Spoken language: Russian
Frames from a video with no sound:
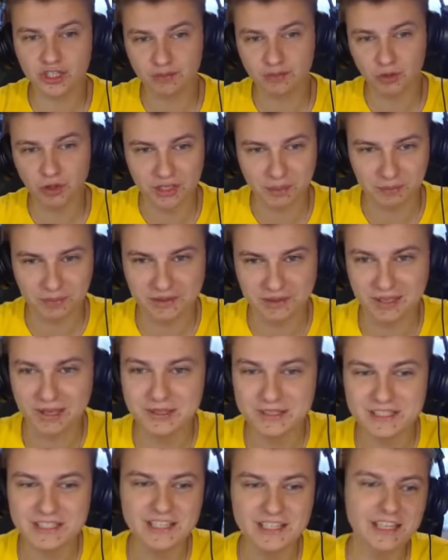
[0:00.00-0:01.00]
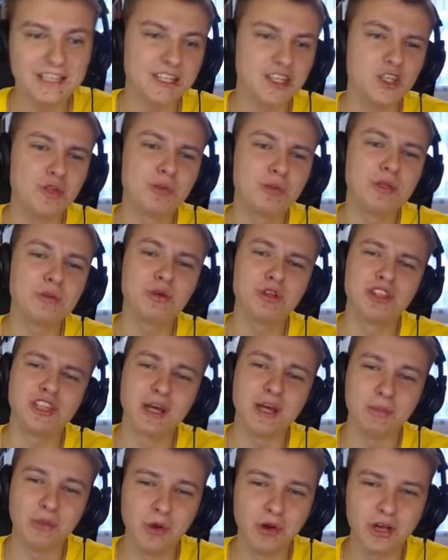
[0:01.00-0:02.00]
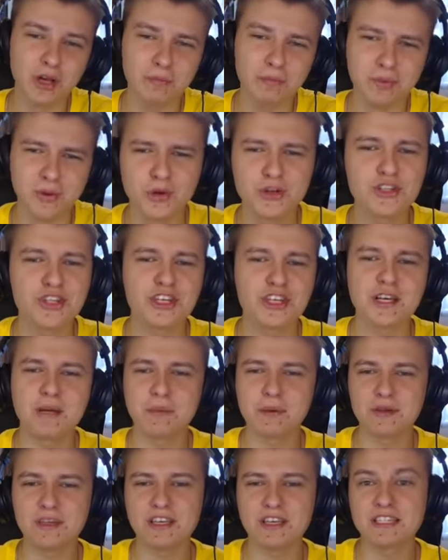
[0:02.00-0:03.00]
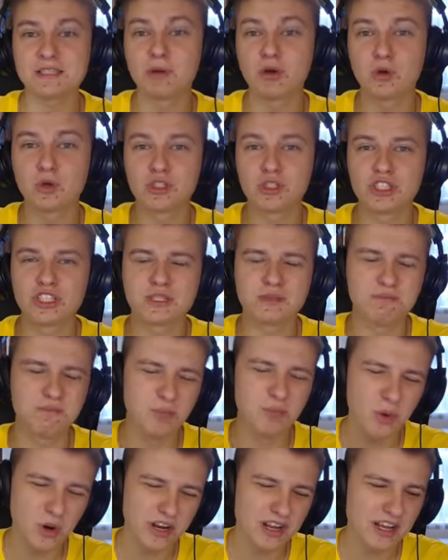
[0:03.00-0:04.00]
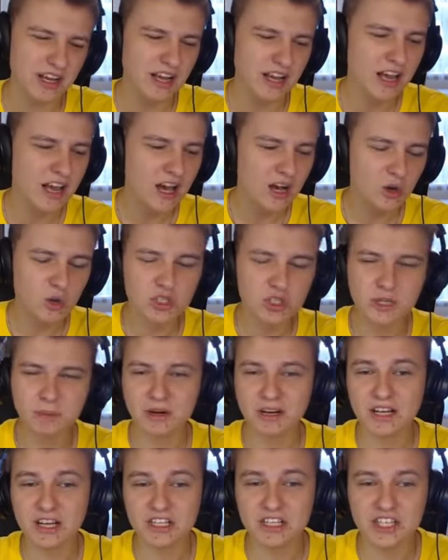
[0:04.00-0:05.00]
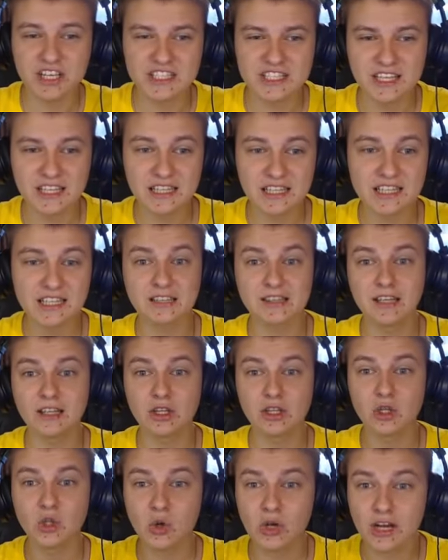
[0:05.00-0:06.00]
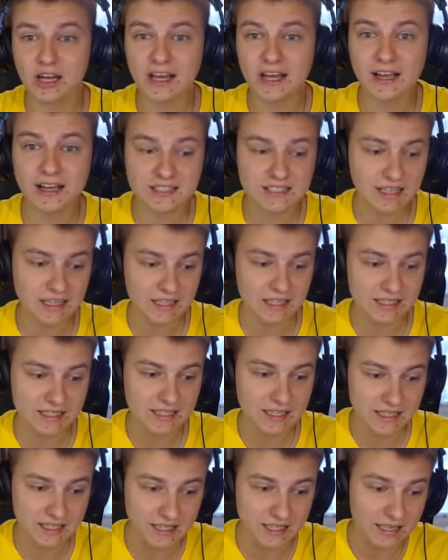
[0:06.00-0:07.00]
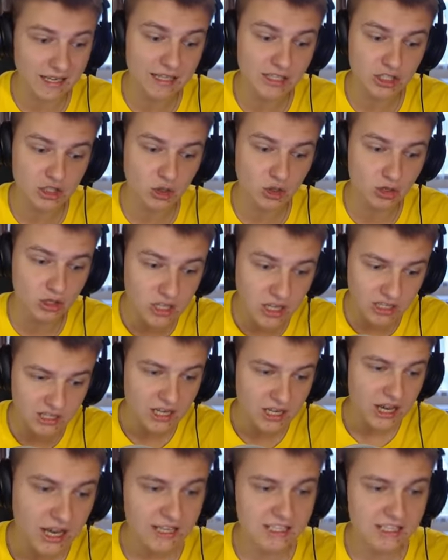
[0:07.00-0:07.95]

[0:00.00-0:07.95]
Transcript: давно это пытаюсь сделать и думал будет намного проще, я, я смогу с более хуже прокачкой сделать это, но как оказалось на деле, что нет.